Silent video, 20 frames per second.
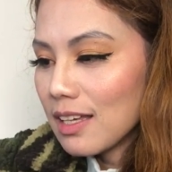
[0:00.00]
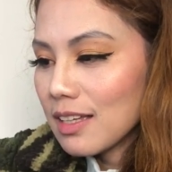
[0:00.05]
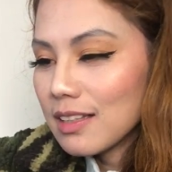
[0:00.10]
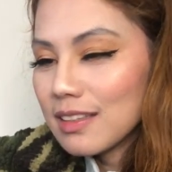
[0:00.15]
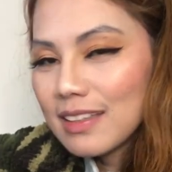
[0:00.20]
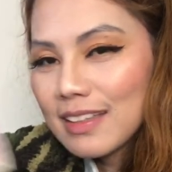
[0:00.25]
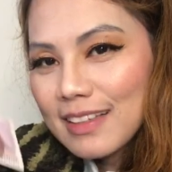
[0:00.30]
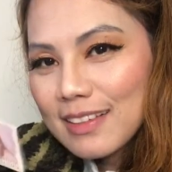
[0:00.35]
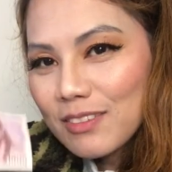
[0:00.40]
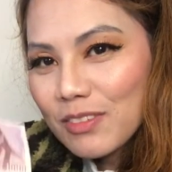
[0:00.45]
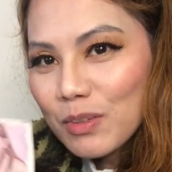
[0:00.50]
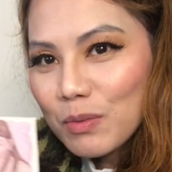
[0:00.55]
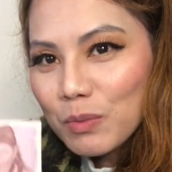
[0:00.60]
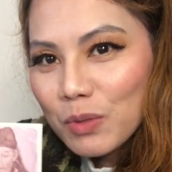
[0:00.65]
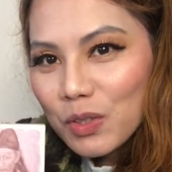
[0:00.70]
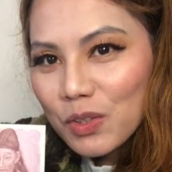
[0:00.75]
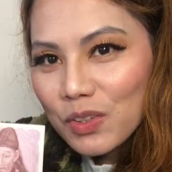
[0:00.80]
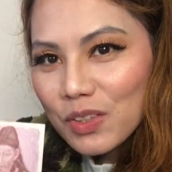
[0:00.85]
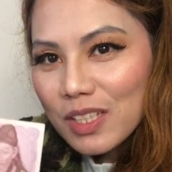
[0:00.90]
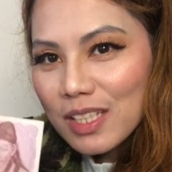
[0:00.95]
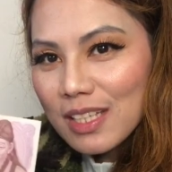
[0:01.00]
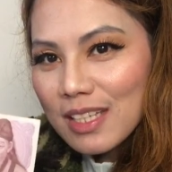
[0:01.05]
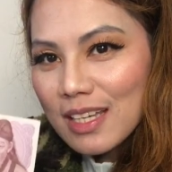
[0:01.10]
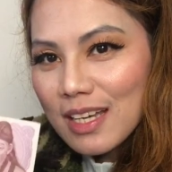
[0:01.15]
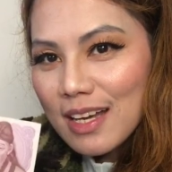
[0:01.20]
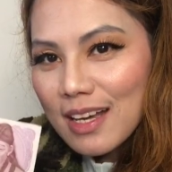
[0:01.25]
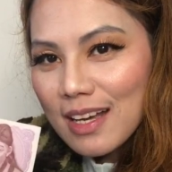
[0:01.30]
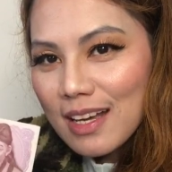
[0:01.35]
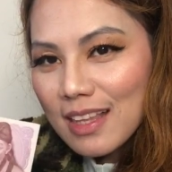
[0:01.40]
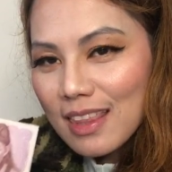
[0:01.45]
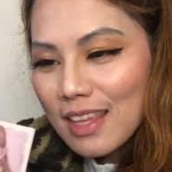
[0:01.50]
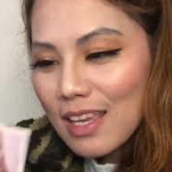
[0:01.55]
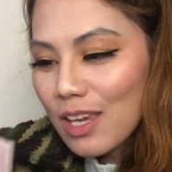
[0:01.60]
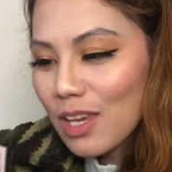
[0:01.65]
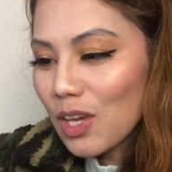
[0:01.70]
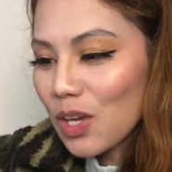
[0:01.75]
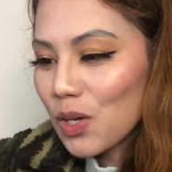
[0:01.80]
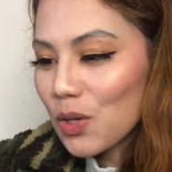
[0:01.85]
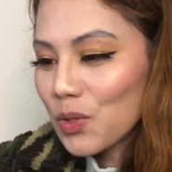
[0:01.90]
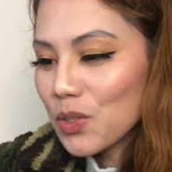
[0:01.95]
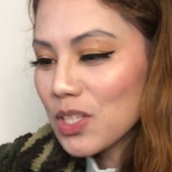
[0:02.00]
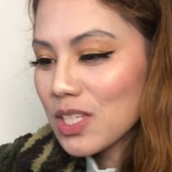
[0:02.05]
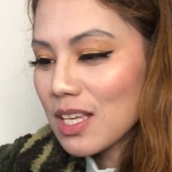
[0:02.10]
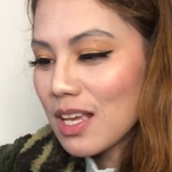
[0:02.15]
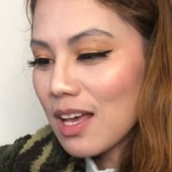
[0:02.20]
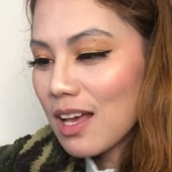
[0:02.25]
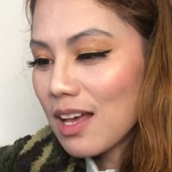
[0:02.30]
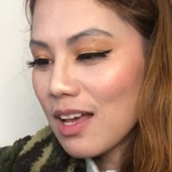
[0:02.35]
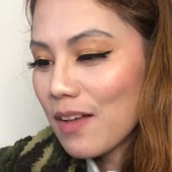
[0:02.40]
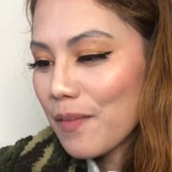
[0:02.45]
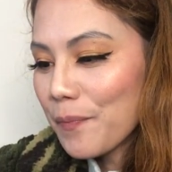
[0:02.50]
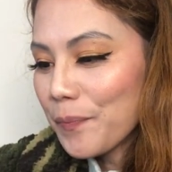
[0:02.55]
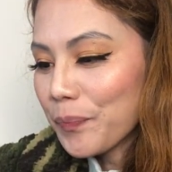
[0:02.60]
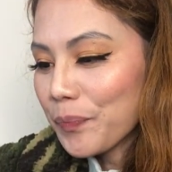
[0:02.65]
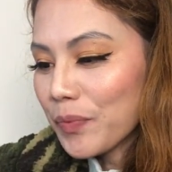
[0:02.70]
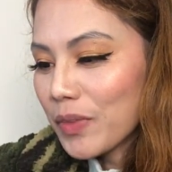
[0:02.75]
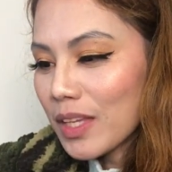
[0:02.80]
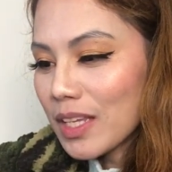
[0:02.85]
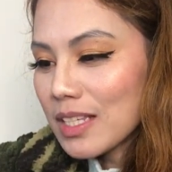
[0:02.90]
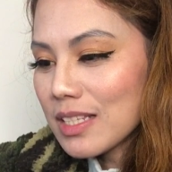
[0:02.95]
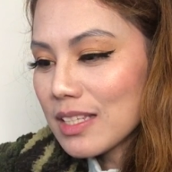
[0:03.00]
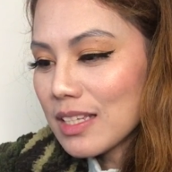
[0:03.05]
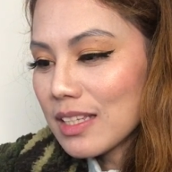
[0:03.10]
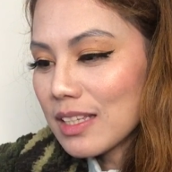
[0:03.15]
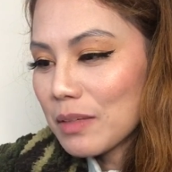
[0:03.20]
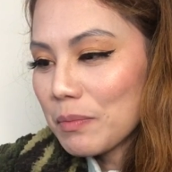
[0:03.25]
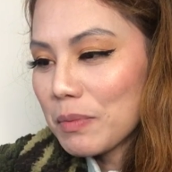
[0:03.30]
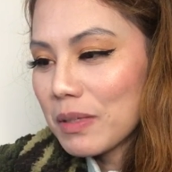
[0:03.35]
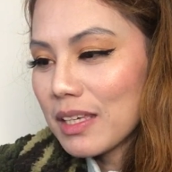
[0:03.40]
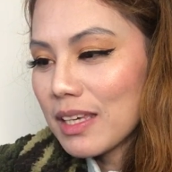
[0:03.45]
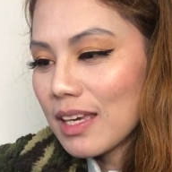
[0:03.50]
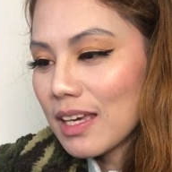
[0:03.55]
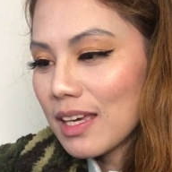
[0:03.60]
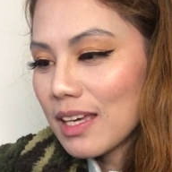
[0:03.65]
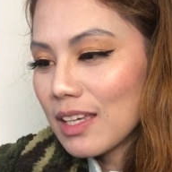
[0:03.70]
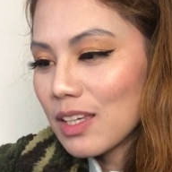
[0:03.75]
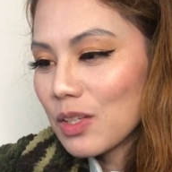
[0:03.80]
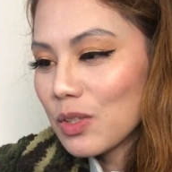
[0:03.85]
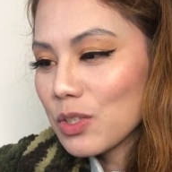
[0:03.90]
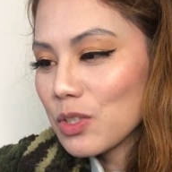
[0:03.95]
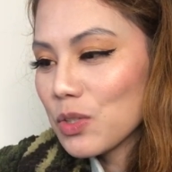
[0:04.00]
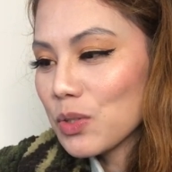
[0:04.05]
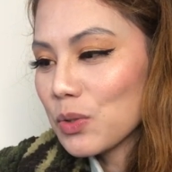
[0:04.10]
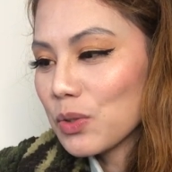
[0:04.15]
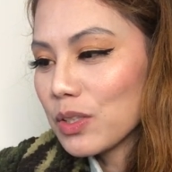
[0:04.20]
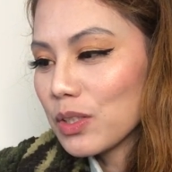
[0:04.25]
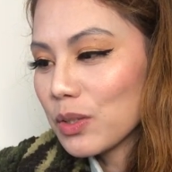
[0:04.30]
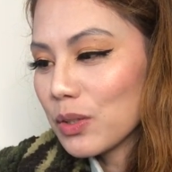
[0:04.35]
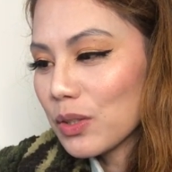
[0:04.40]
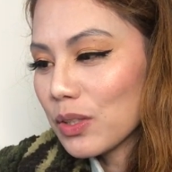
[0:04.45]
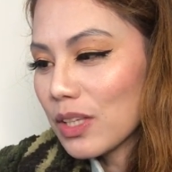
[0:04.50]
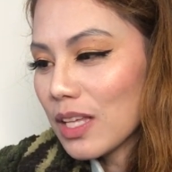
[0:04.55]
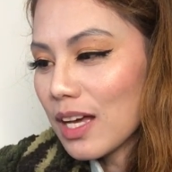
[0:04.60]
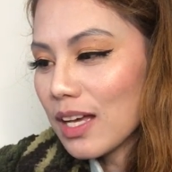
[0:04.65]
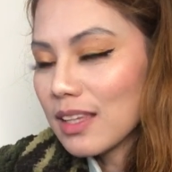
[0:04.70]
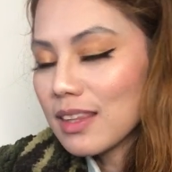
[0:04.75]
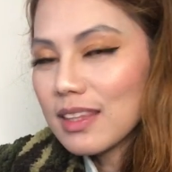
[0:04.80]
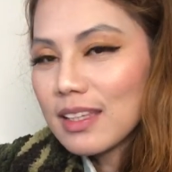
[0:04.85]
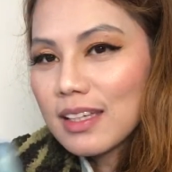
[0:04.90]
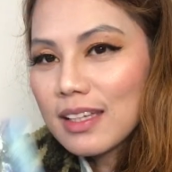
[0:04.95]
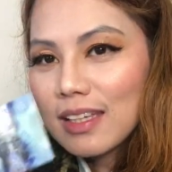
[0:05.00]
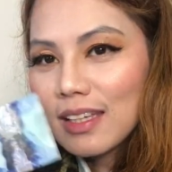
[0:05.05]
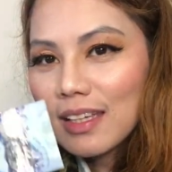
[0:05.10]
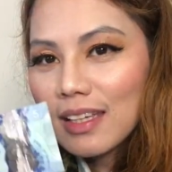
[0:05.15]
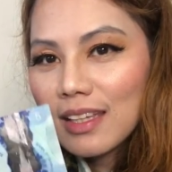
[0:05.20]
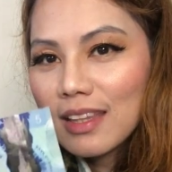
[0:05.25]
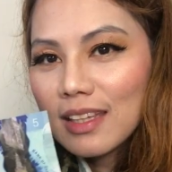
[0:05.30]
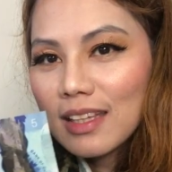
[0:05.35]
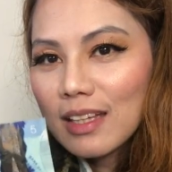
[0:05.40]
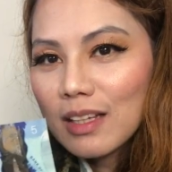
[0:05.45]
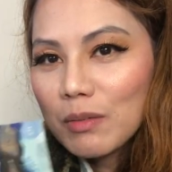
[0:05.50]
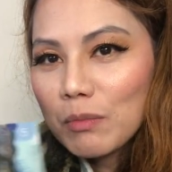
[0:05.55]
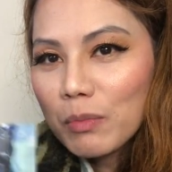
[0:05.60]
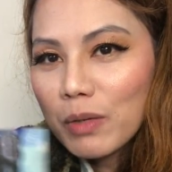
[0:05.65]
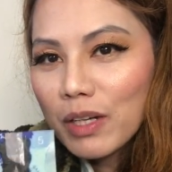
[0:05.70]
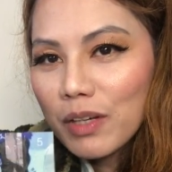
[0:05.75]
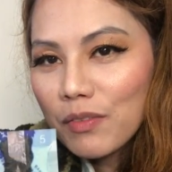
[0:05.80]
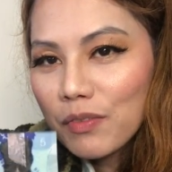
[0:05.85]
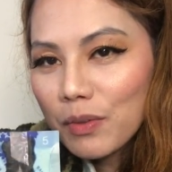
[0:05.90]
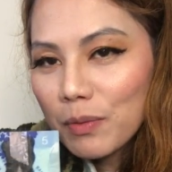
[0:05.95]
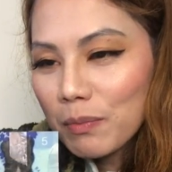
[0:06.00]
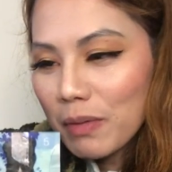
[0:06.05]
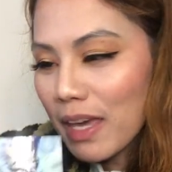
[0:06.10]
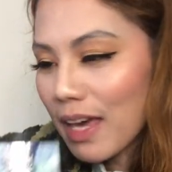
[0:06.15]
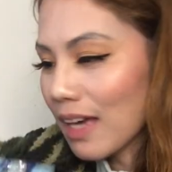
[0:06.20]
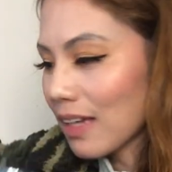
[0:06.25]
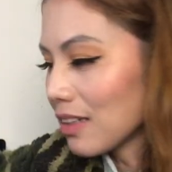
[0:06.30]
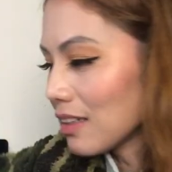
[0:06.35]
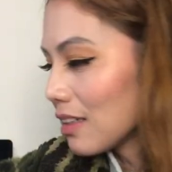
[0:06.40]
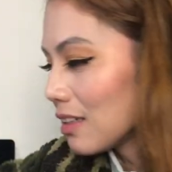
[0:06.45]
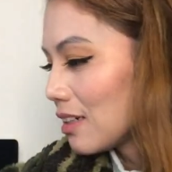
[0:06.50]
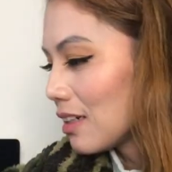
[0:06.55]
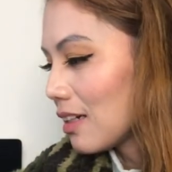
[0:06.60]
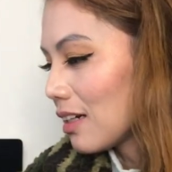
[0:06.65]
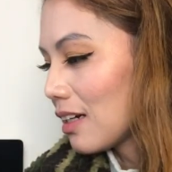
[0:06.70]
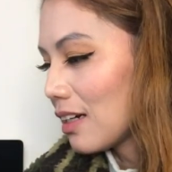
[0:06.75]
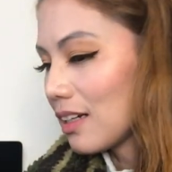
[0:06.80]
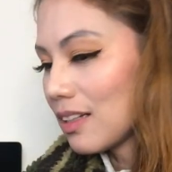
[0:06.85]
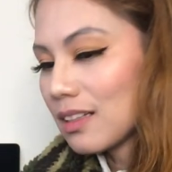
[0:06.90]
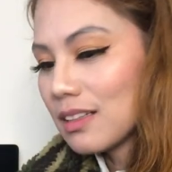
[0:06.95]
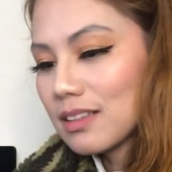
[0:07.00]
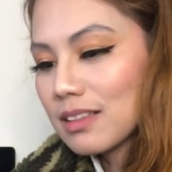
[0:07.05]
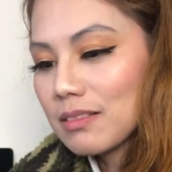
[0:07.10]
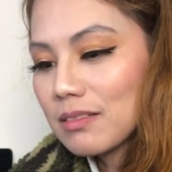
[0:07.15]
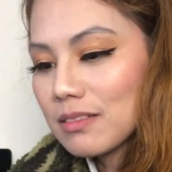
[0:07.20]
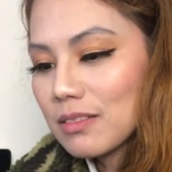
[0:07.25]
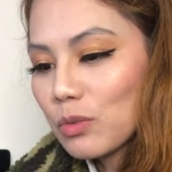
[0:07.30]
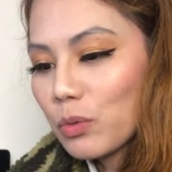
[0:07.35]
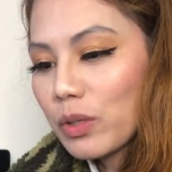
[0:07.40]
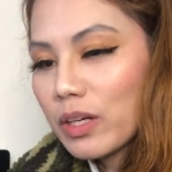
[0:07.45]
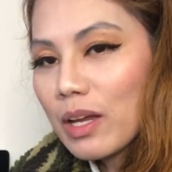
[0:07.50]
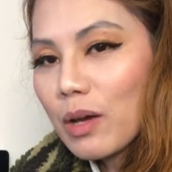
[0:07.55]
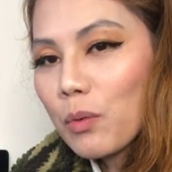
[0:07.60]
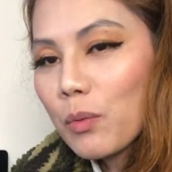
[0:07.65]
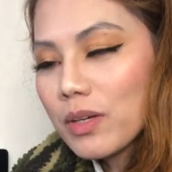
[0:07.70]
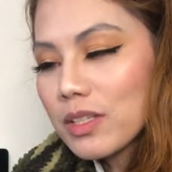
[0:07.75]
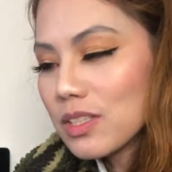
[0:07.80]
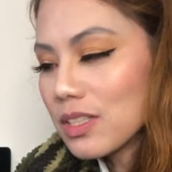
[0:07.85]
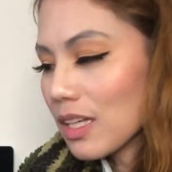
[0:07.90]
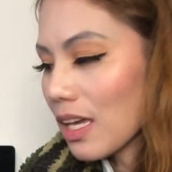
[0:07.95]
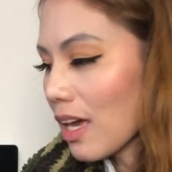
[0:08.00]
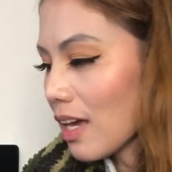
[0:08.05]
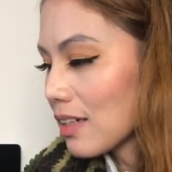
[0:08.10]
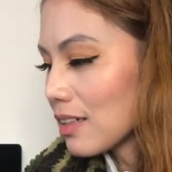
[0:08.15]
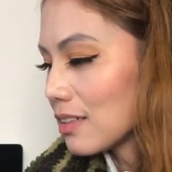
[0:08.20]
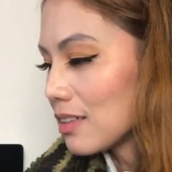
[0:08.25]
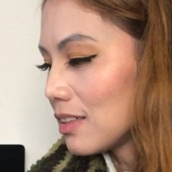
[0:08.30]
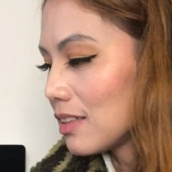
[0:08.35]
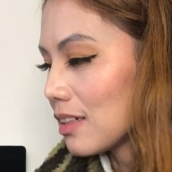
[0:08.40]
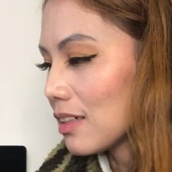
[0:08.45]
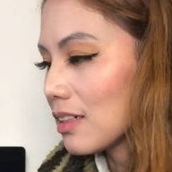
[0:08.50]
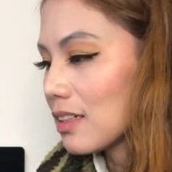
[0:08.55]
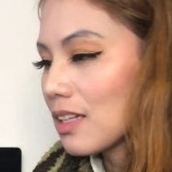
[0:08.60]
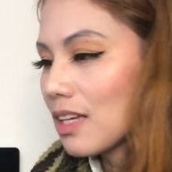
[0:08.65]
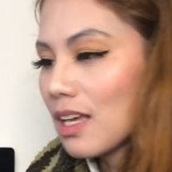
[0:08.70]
yan, from Korea. Thank you sa sa nagbigay yung student ko dati. And then, money from Canada when I went to Canada.